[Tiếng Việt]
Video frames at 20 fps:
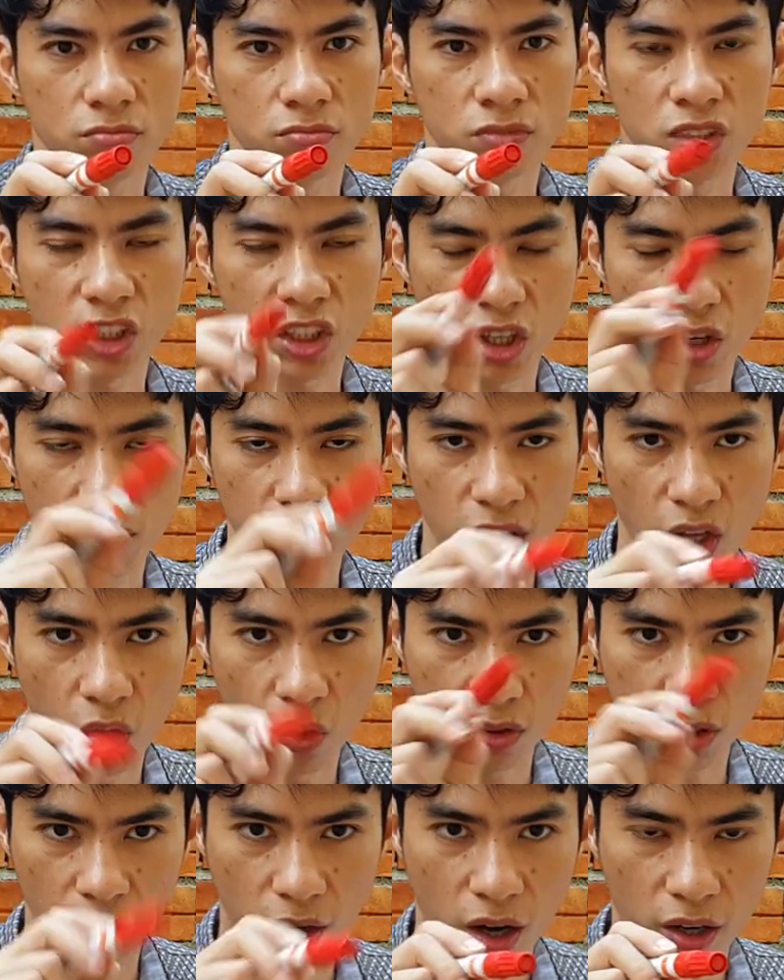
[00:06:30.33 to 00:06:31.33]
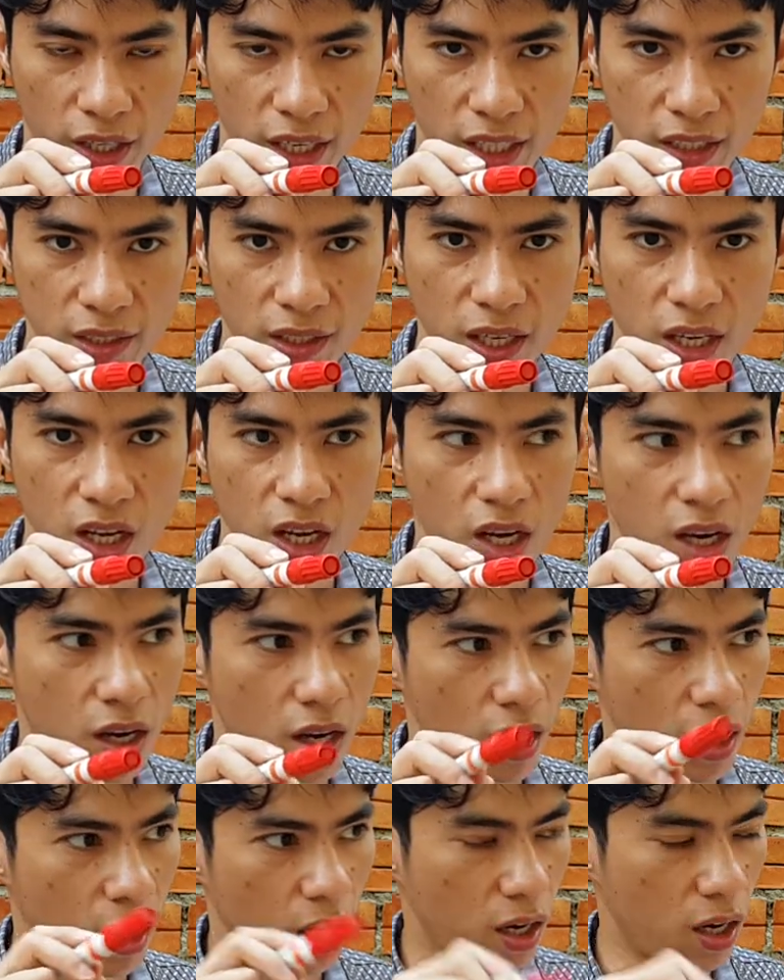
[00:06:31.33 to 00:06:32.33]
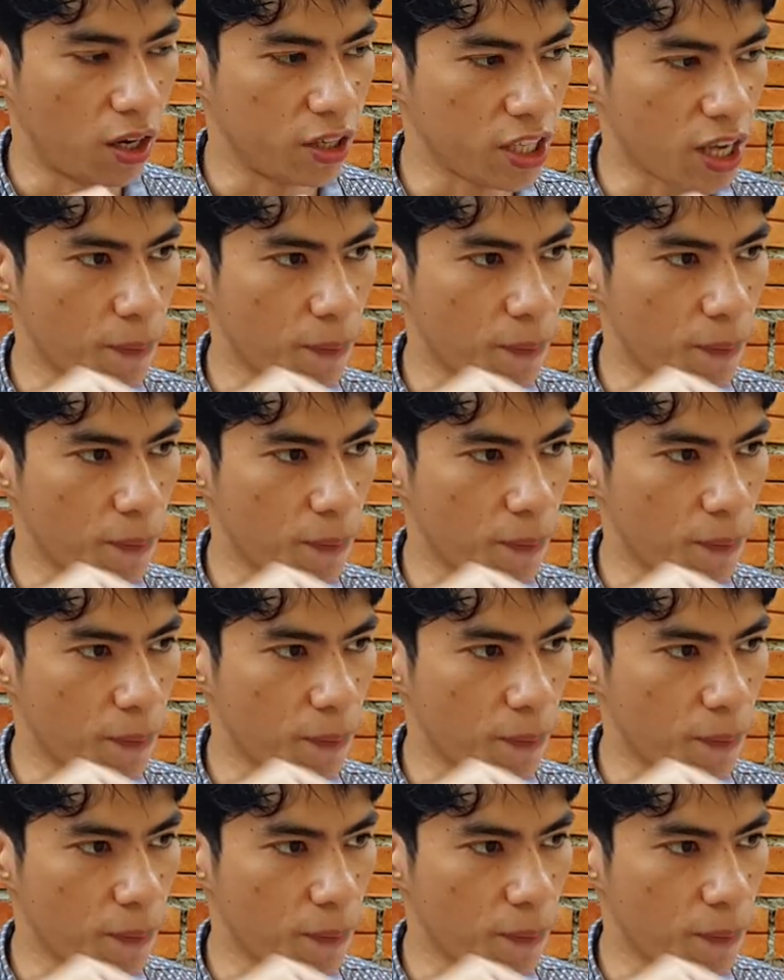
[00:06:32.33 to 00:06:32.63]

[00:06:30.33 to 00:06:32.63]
nước trong video từng ở nắng ở